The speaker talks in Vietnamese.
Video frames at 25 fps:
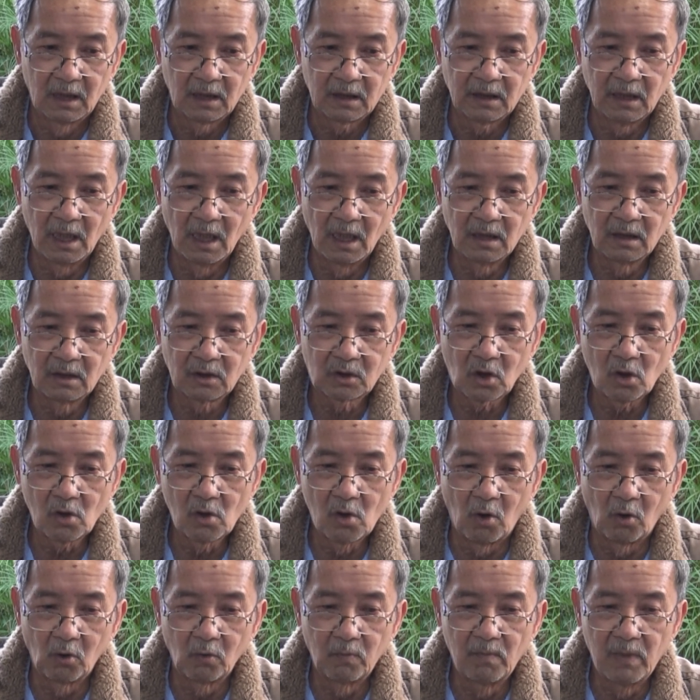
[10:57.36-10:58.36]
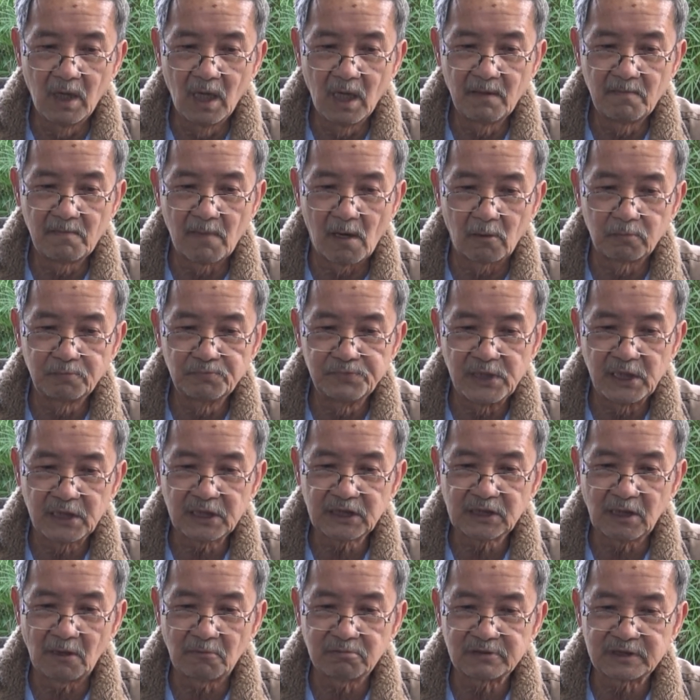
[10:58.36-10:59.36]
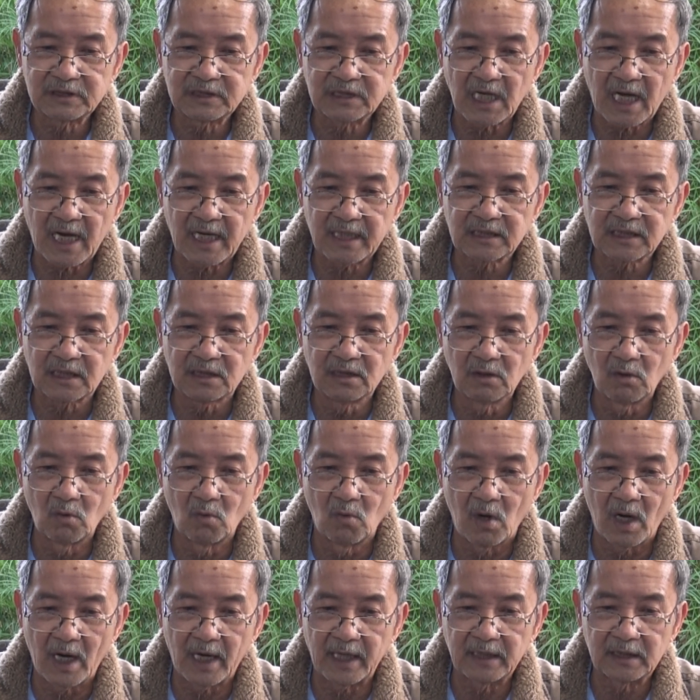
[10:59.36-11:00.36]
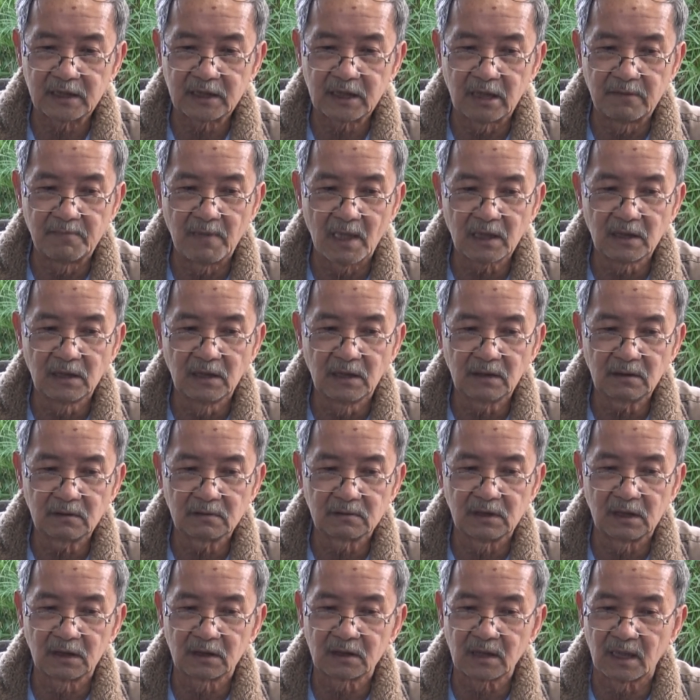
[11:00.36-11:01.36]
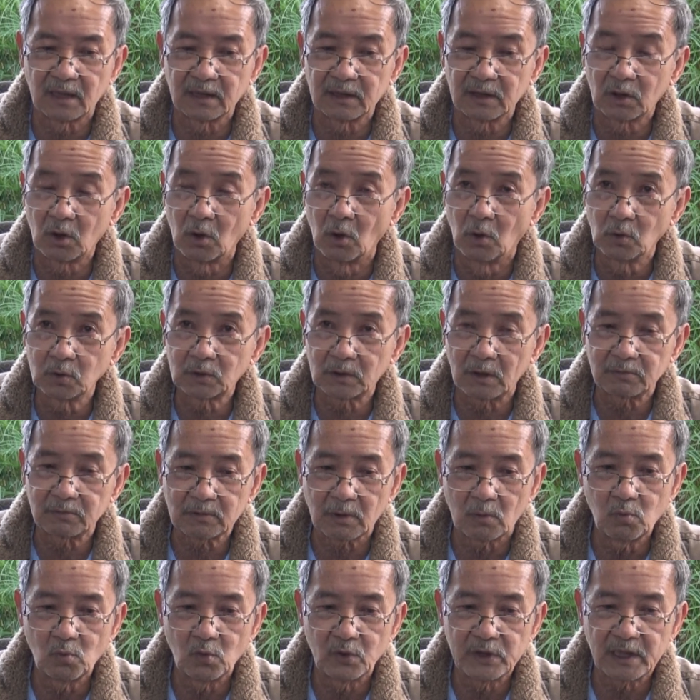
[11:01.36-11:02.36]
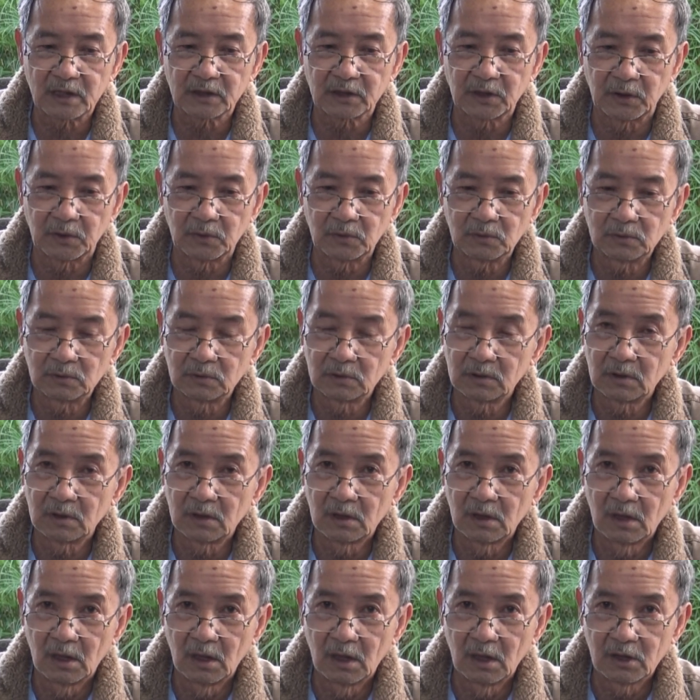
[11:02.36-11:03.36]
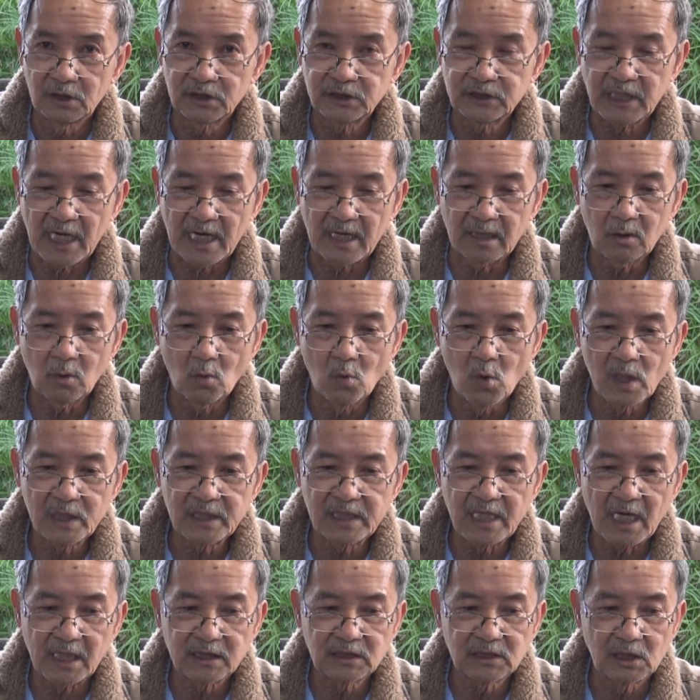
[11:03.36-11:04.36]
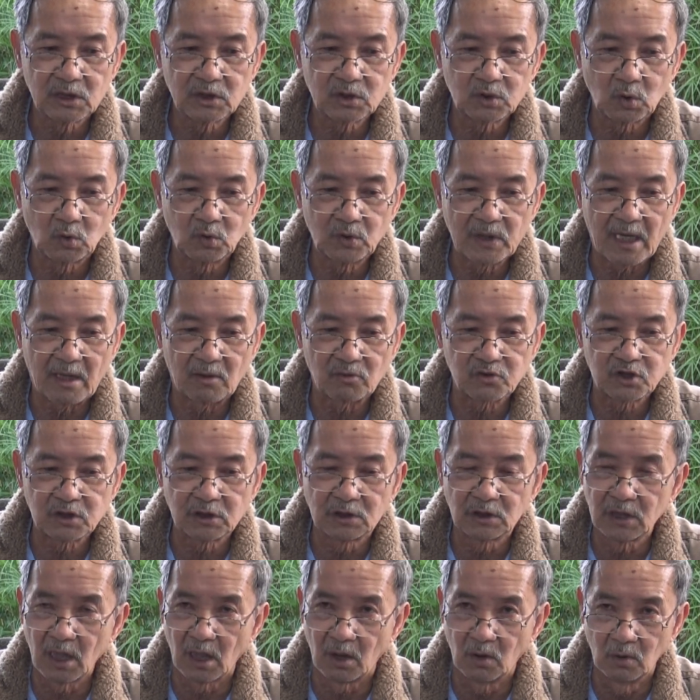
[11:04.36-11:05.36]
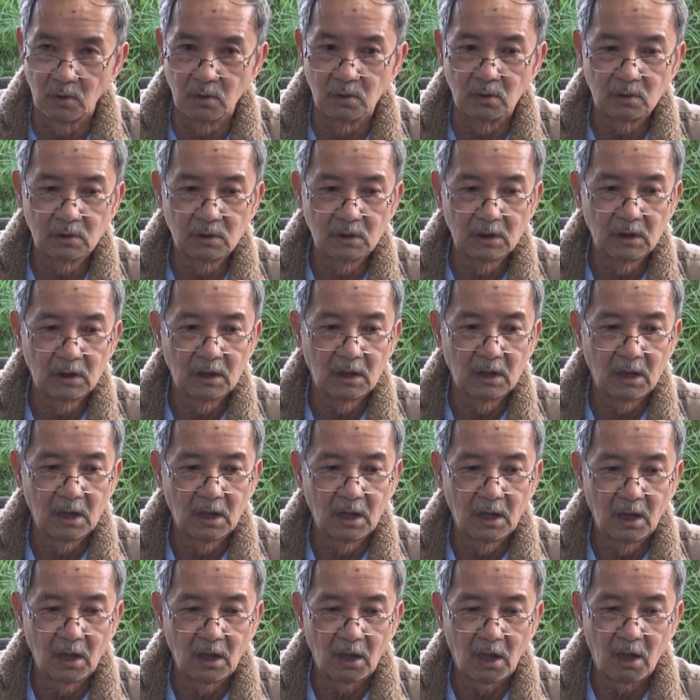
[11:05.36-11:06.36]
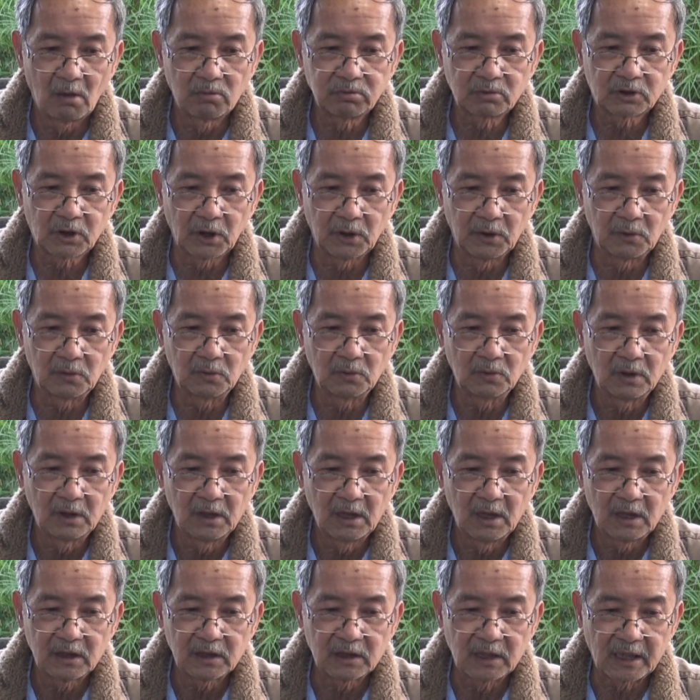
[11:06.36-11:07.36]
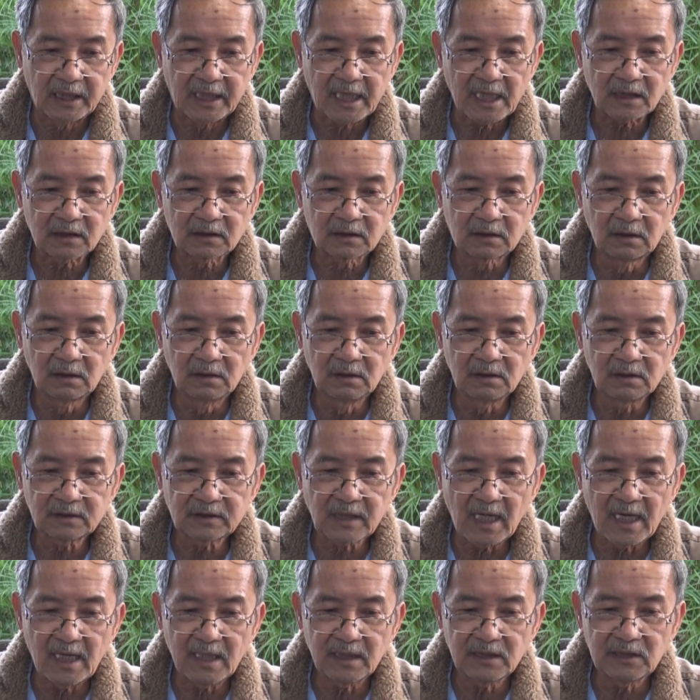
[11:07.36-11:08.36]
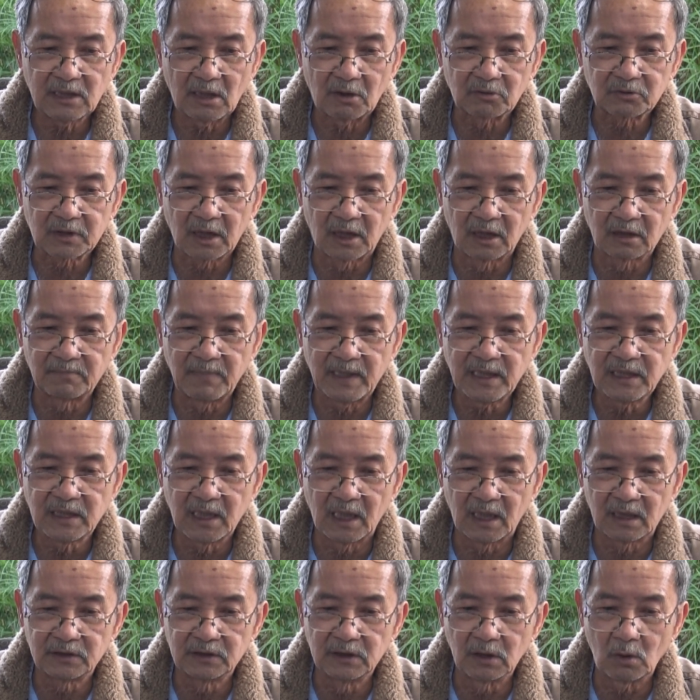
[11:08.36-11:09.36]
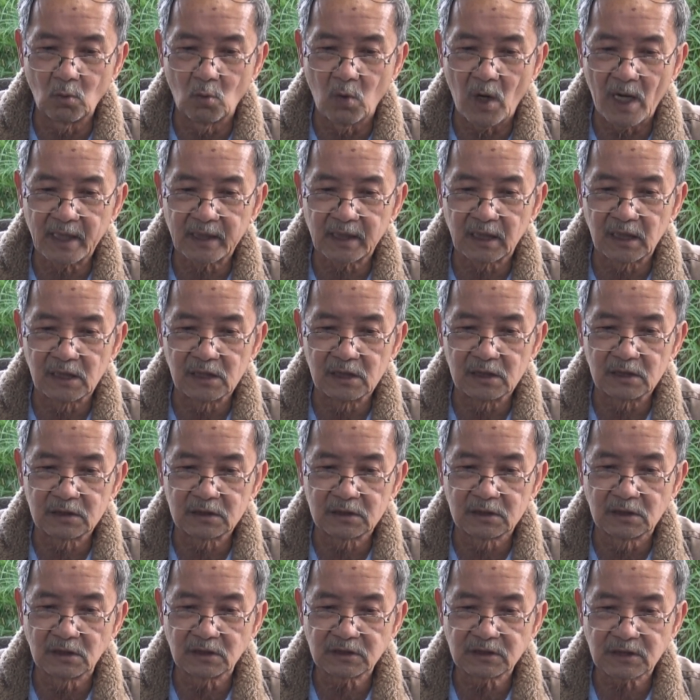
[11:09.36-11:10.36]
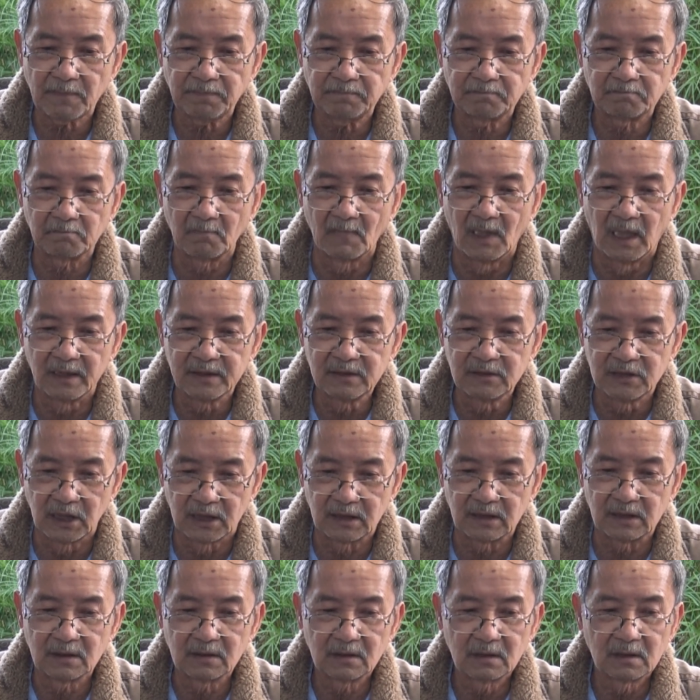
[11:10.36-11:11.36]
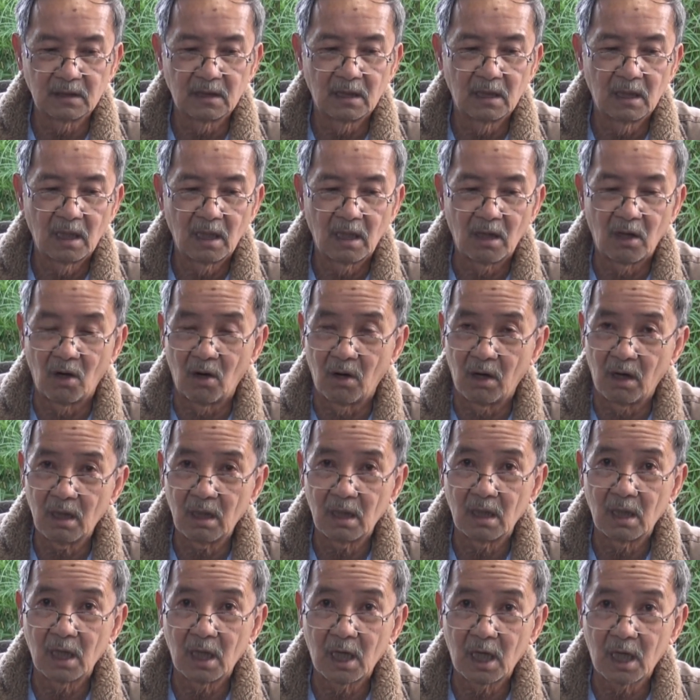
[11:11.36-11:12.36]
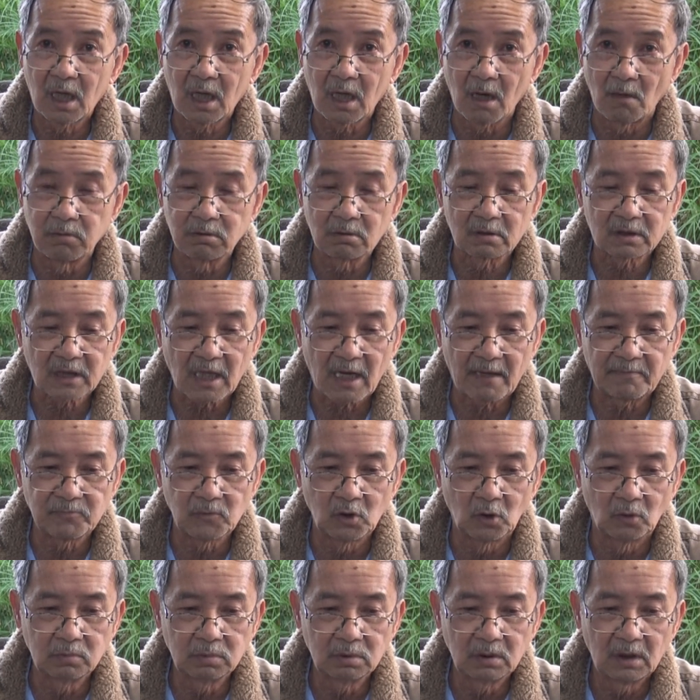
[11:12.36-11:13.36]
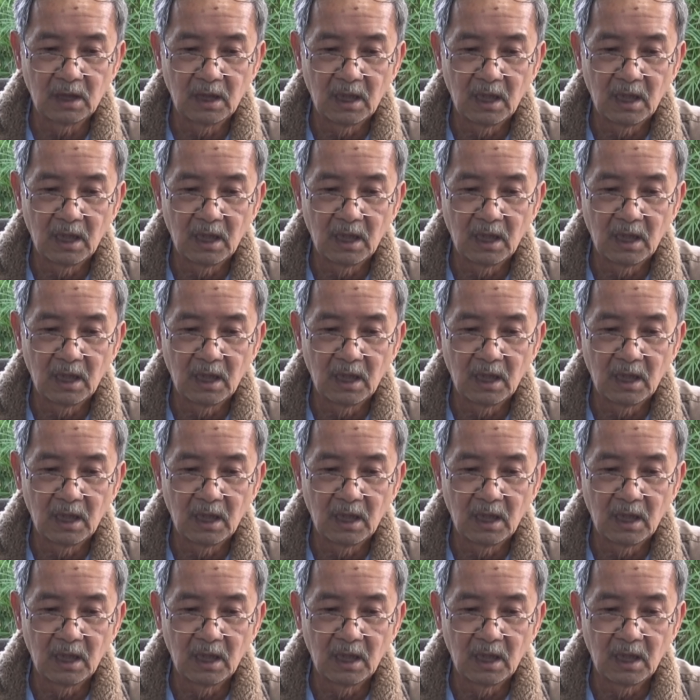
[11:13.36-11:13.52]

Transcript: đừng có ngồi mơ mộng diễn dông chạy ra nước ngoài khi mất nước như thời cố thống Nguyễn Văn Thiệu chẳng có quốc gia dân chủ nào chứa đâu. Ông Thiệu và các tướng tá vào thời bấy giờ được Hoa Kỳ chứa chấp bởi vì họ không tham nhũng.